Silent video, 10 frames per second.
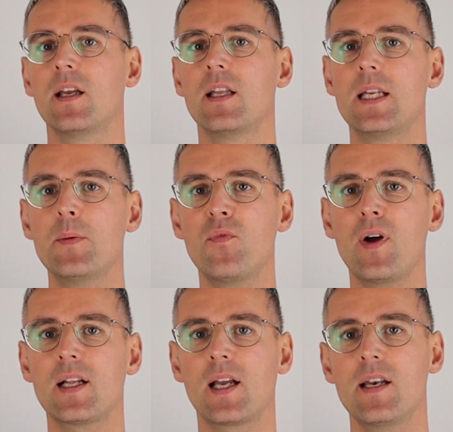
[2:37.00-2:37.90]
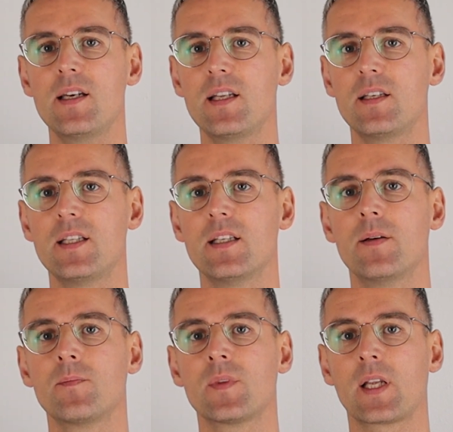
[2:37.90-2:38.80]
In dem Fall kann dich,
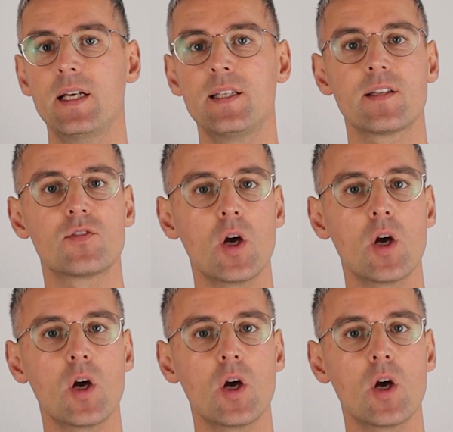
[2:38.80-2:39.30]
die, kann dich das